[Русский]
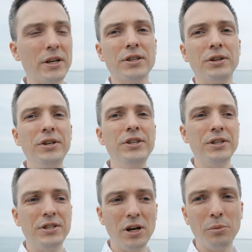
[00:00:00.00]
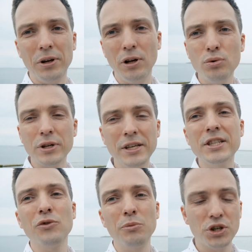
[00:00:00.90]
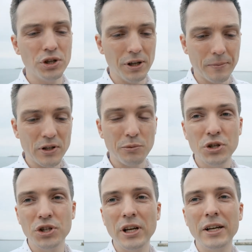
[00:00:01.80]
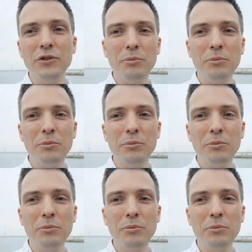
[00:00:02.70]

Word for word: нас и система, и люди, они совмещены. Совмещены они